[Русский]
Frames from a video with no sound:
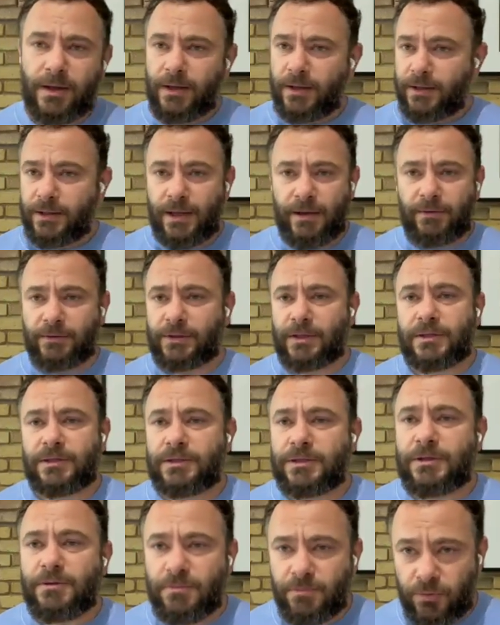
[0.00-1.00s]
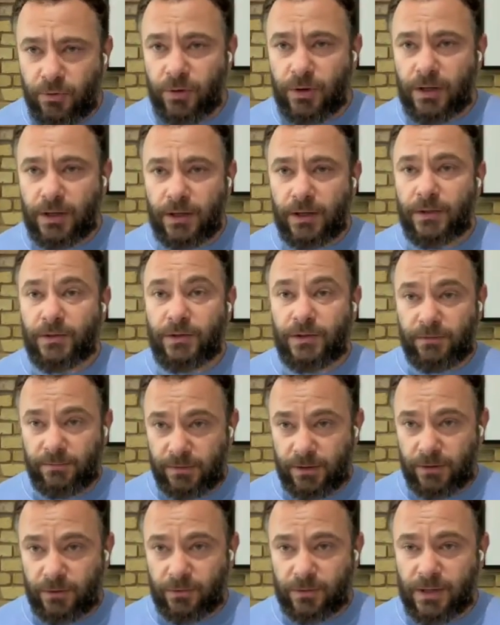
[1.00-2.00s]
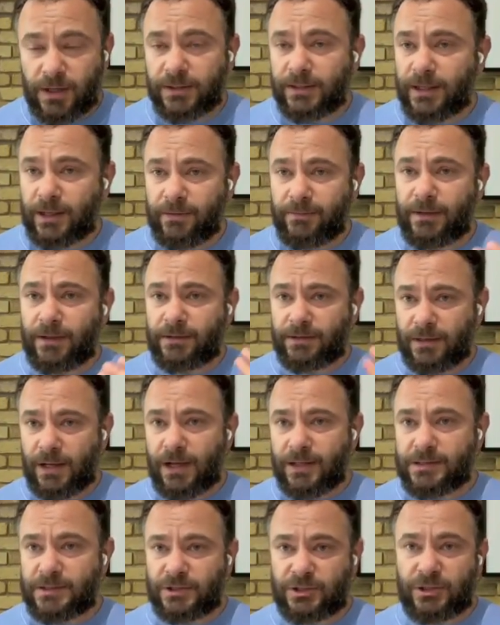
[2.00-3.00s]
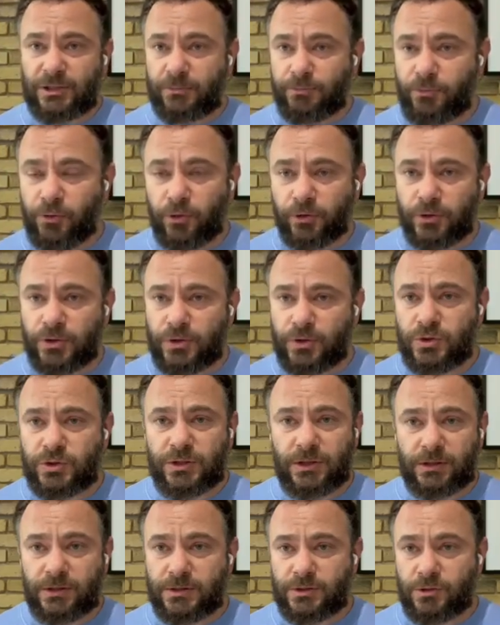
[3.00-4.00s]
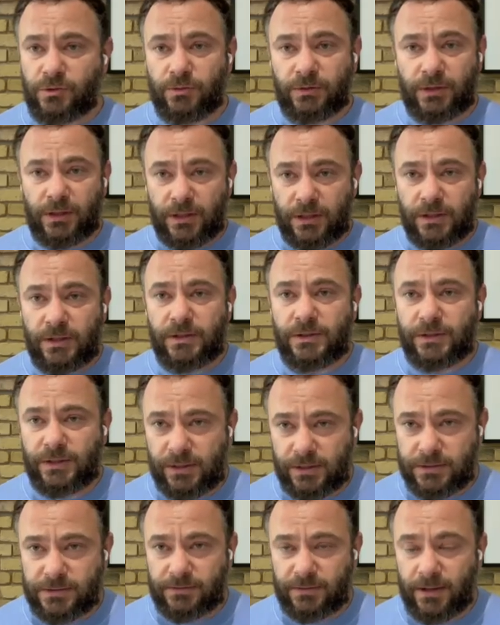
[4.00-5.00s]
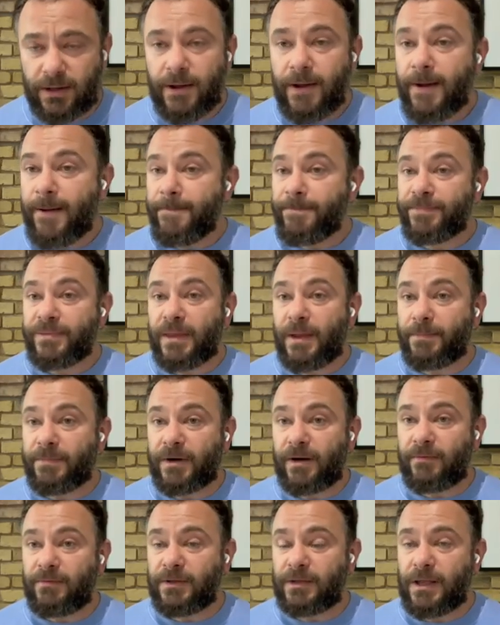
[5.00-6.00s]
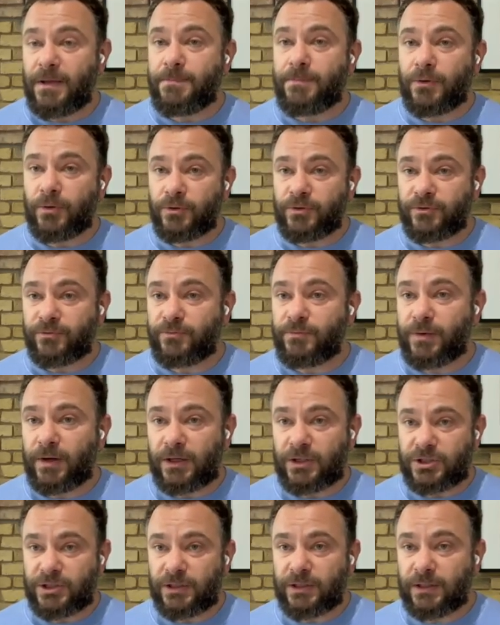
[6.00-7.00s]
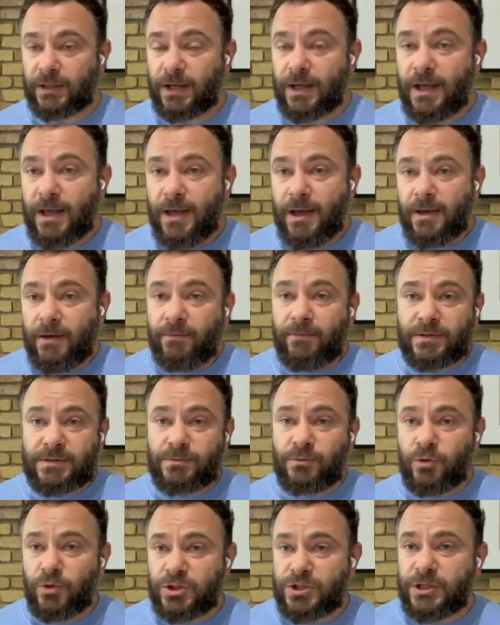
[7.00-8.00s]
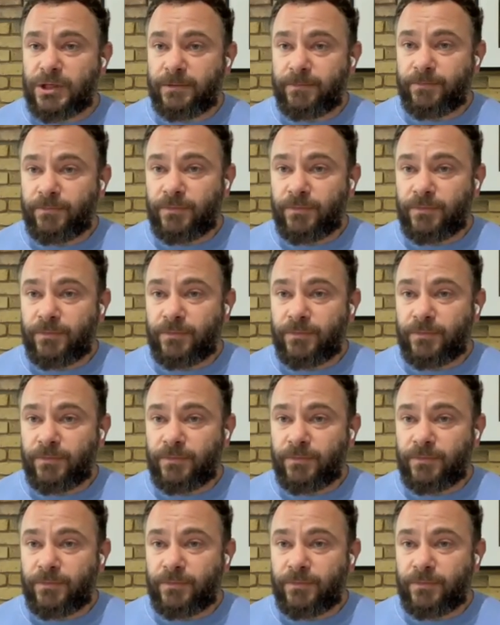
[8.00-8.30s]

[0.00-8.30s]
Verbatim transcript: я вот это тем более не верю. Когда говорят так, значит это полностью согласованное действие, направленное против Порошенко. Возможно,